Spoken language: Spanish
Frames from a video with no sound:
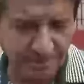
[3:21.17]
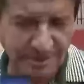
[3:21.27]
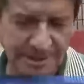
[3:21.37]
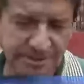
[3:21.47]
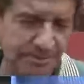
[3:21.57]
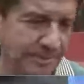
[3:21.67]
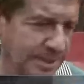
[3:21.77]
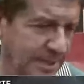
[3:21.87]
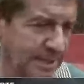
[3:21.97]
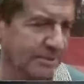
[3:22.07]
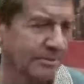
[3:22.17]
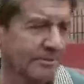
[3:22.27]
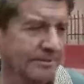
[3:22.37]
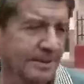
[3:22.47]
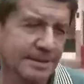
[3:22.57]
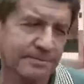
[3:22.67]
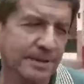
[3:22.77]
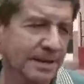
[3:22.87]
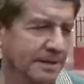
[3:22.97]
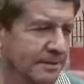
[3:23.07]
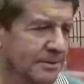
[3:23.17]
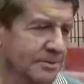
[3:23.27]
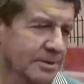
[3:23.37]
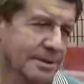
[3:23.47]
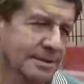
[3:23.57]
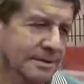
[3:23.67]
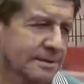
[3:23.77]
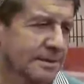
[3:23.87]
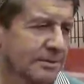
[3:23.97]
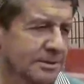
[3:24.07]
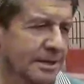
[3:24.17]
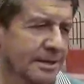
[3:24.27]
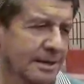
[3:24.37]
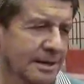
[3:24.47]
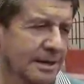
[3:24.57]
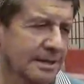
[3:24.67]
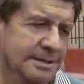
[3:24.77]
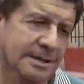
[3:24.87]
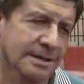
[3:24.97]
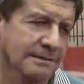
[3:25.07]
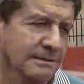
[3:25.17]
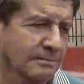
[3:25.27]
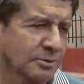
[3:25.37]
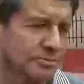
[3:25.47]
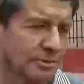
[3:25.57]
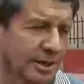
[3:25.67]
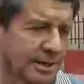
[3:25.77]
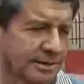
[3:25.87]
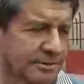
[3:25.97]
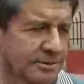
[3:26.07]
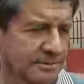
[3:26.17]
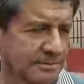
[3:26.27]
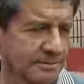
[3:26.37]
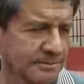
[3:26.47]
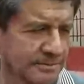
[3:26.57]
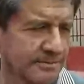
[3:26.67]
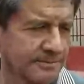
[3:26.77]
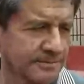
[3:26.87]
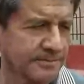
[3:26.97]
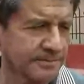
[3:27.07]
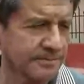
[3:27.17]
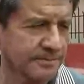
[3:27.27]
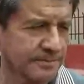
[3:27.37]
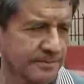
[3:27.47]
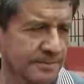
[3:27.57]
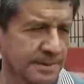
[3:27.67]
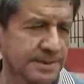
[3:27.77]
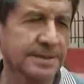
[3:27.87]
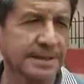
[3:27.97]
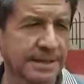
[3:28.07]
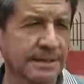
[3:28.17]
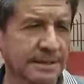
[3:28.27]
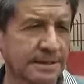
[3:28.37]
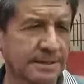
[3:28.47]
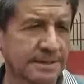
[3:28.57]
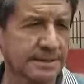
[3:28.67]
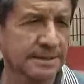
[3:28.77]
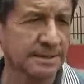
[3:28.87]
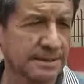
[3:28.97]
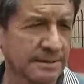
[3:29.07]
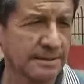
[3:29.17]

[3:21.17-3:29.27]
Con harto miedo, ¿no ve qué peligroso ahí? Se nos caía la casa y quedábamos muertos. Como lo que ocurrió en Maravilla. Sí, sí, sí.